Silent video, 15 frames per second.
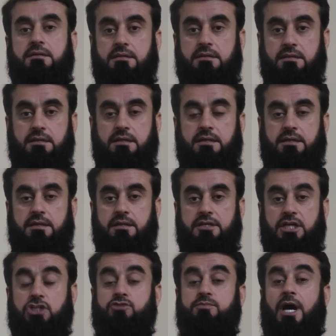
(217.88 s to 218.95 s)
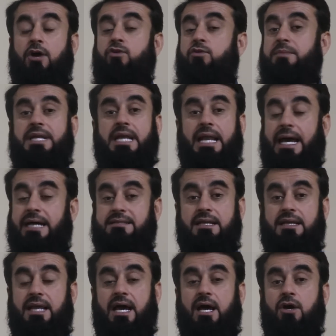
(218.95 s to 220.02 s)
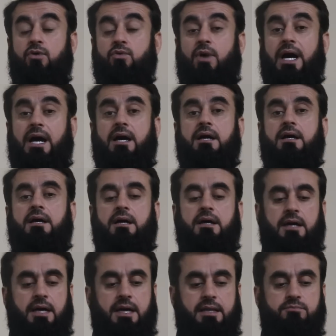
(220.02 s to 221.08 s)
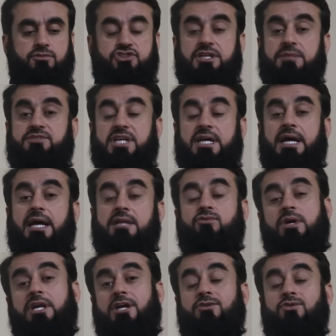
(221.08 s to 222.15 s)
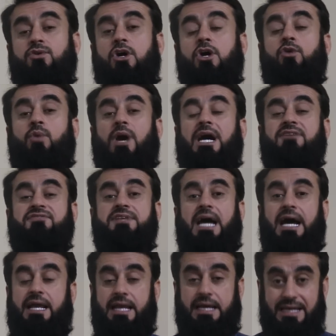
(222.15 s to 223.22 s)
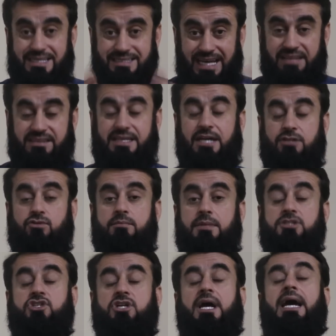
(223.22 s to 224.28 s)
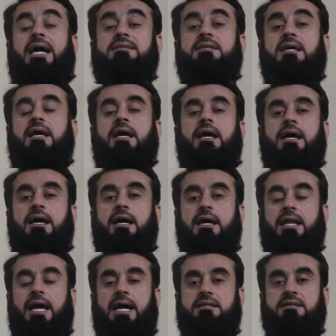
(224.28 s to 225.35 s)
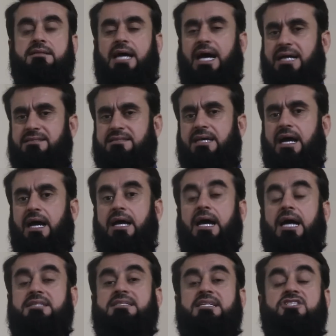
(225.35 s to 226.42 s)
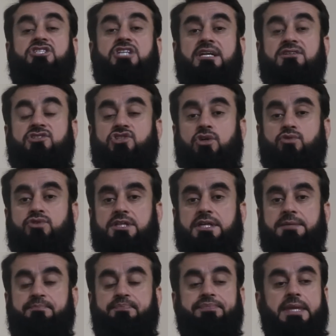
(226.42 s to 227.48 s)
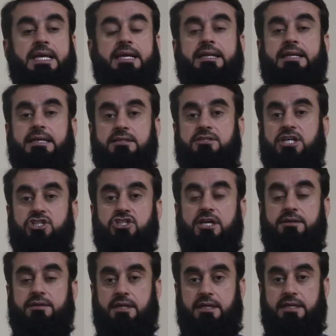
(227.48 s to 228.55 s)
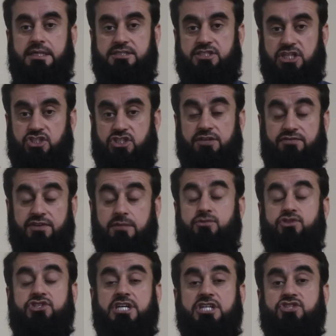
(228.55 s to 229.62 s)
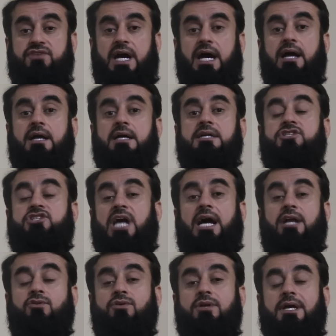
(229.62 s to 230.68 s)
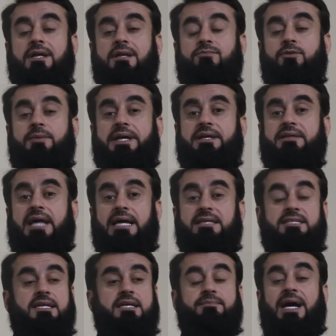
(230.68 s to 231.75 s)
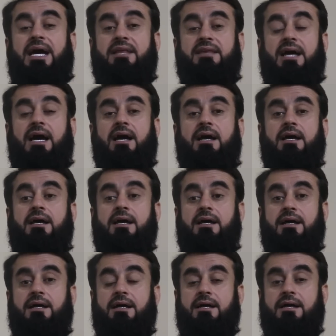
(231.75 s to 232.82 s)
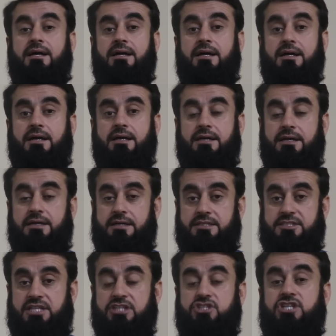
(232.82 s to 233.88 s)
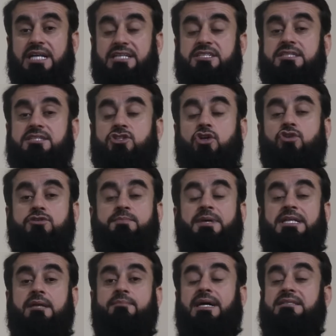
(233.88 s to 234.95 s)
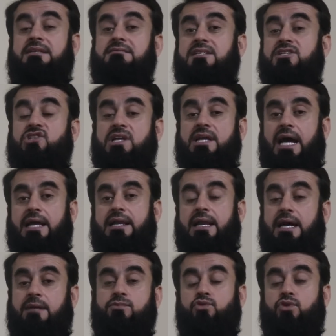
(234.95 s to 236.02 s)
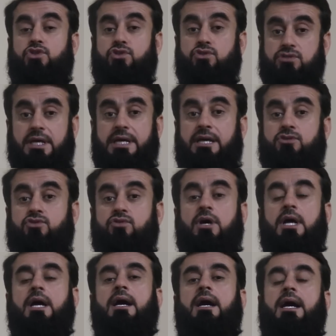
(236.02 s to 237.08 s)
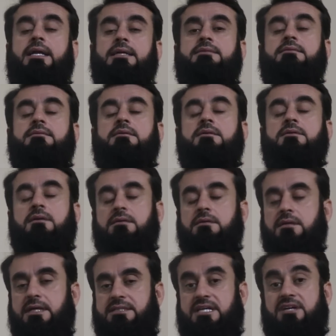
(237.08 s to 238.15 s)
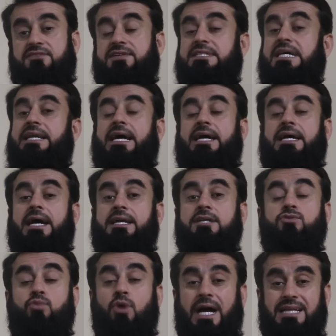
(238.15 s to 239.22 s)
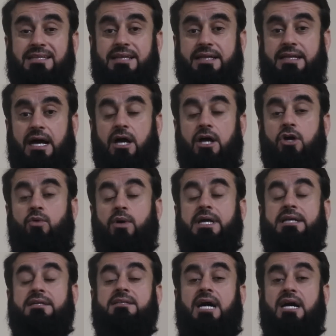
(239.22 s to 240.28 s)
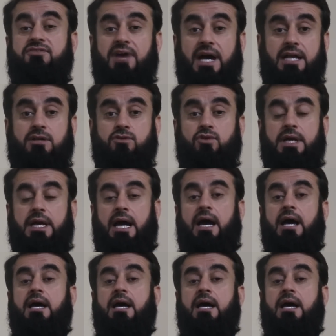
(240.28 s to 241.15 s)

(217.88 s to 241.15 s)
آه، يجمعه من الأدلة والمستمسكات ونحن وقفنا على إحداثيات ومجريات آه، الحادثة حتى التسجيل الصوتي اللي انتشر اللي سجل في المستشفى سالوا الممرضه انت لماذا آه، سجلت الصوت بدل ما تتصلي على الامن والشرطه ياتوا قالت اعترفت انها كانت مهدده وكانت خايفه على روحها،